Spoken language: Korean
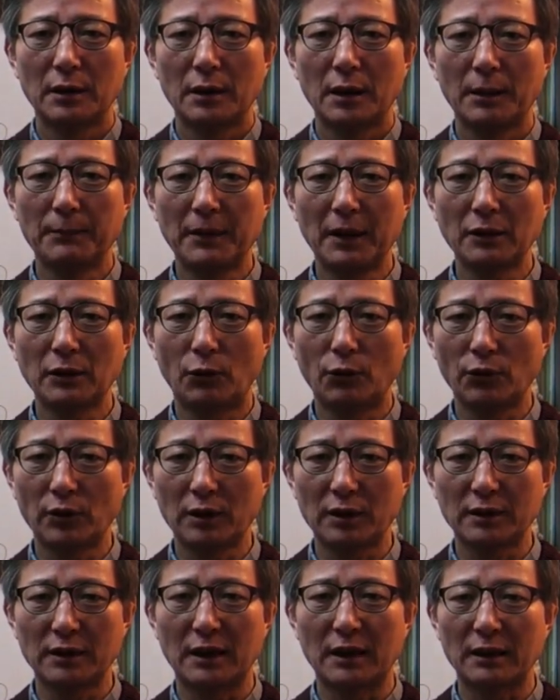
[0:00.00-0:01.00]
해마다
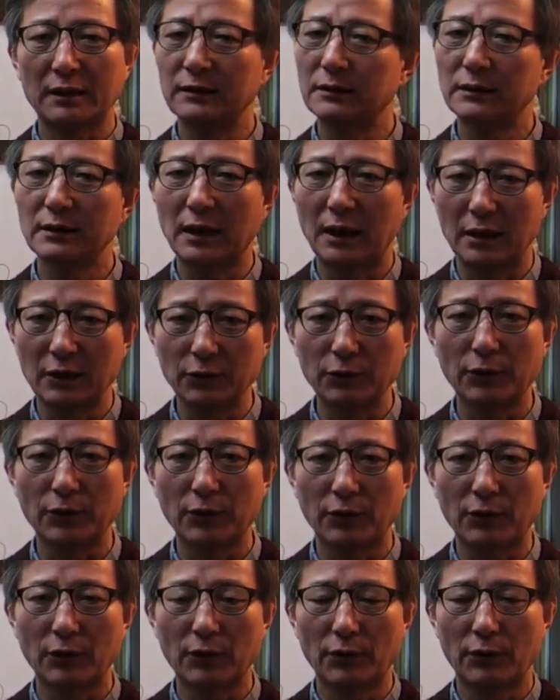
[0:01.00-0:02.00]
옮기느냐? 그건
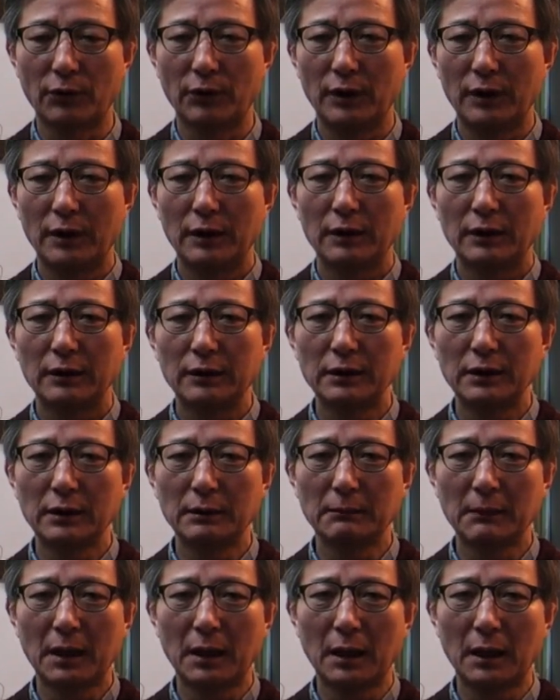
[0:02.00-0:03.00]
아니고요. 그
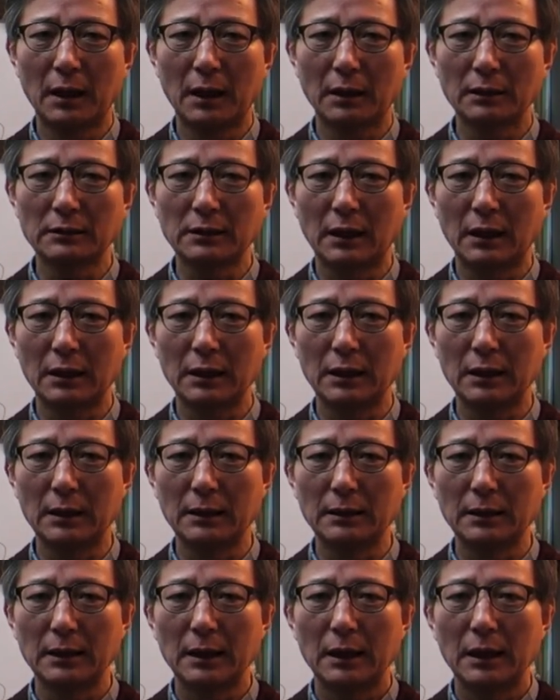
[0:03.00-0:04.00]

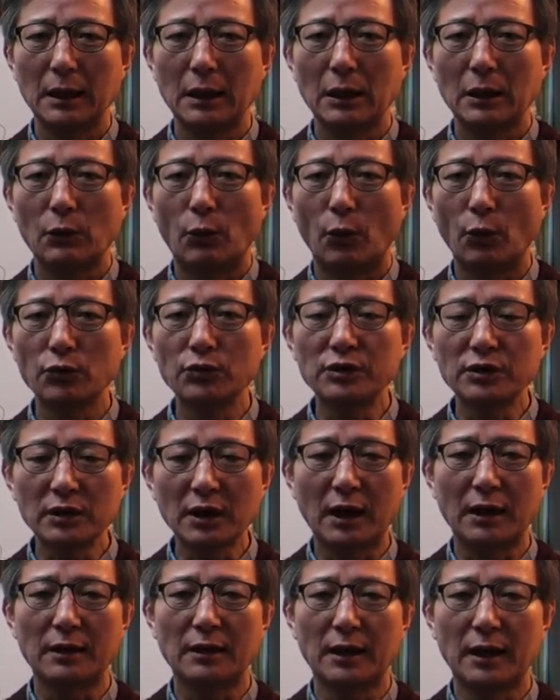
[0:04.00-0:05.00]
역마살이
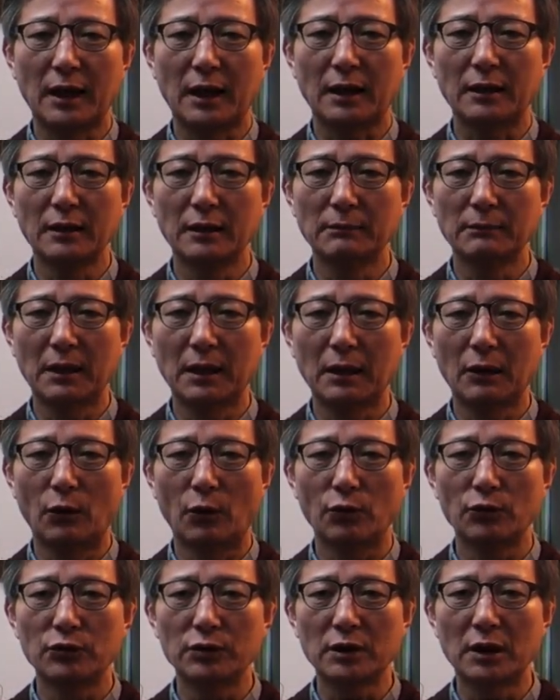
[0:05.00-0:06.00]
온전할 때, 역마가
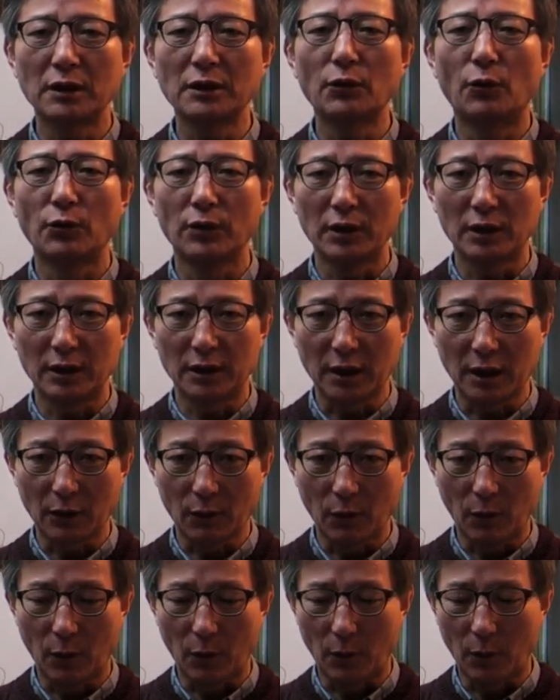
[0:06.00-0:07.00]
온전할 때 옮기게
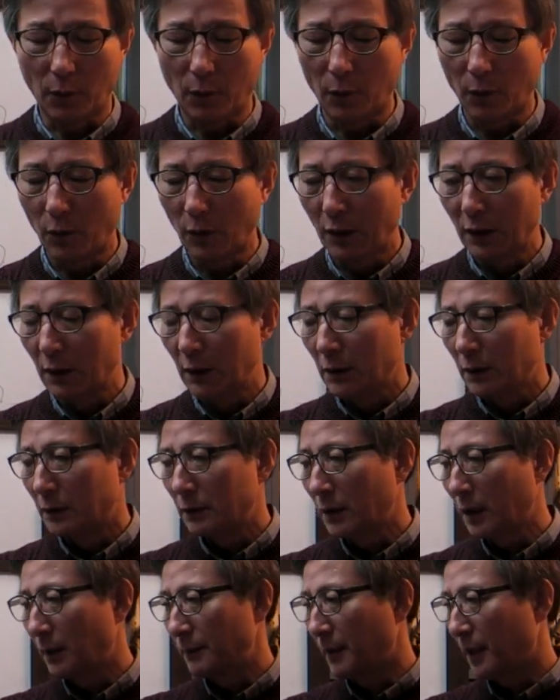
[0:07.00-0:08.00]
되고, 그
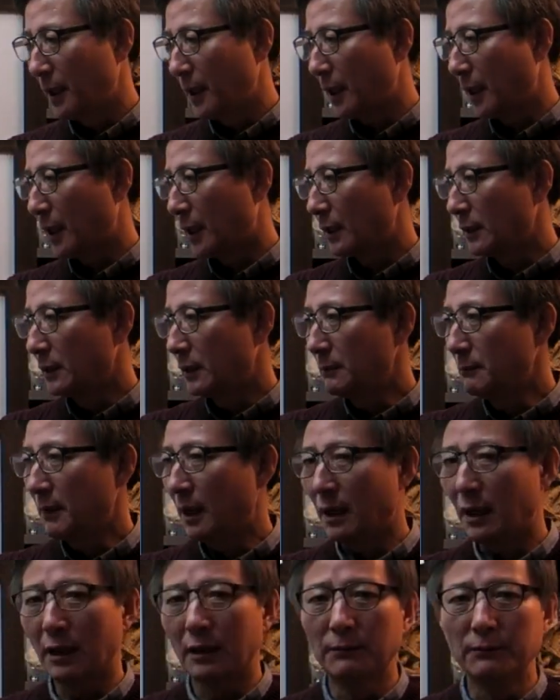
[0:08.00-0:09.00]
다음에
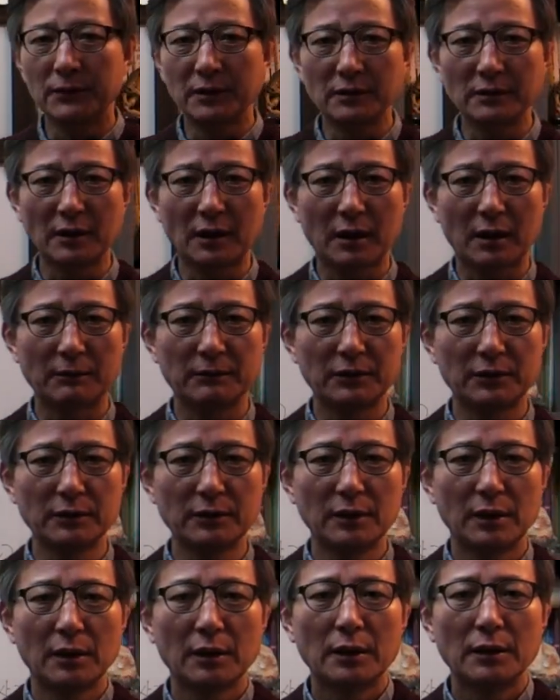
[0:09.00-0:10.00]
역마가 없는 사람은
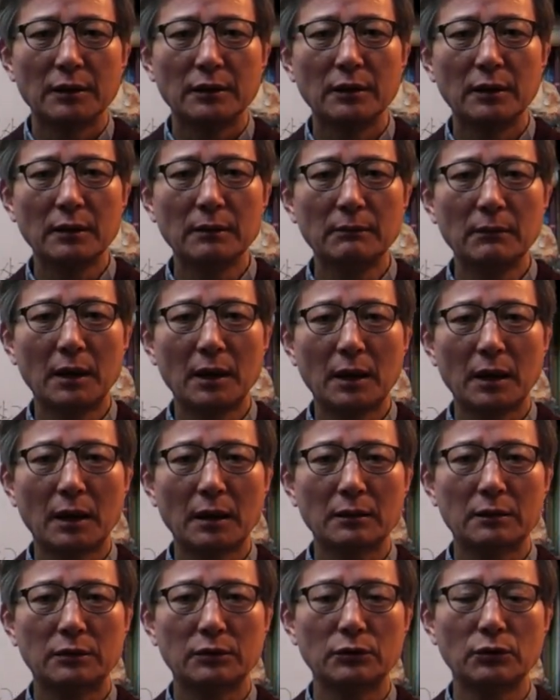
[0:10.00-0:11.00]

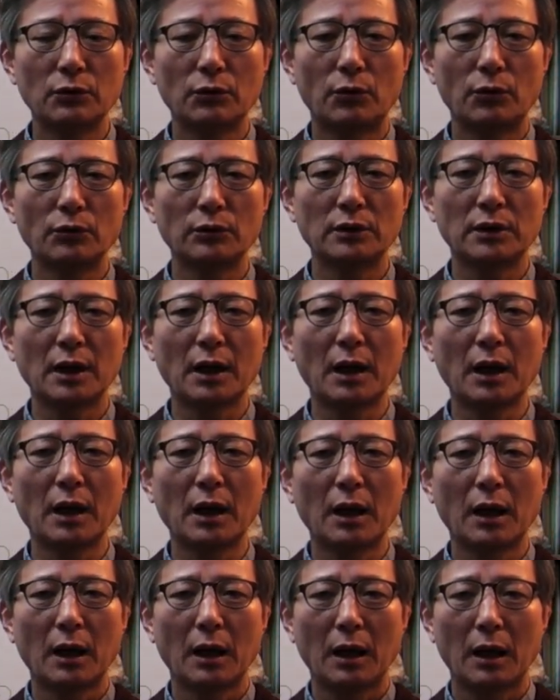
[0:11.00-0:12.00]
역마가 들어올
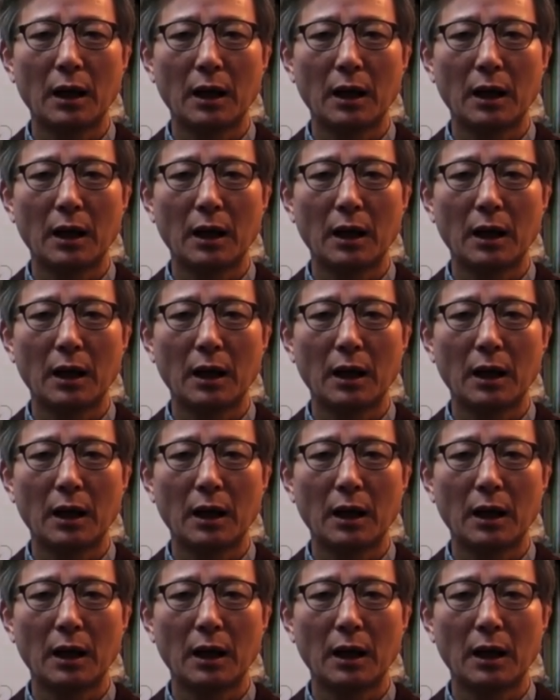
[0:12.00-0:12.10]
때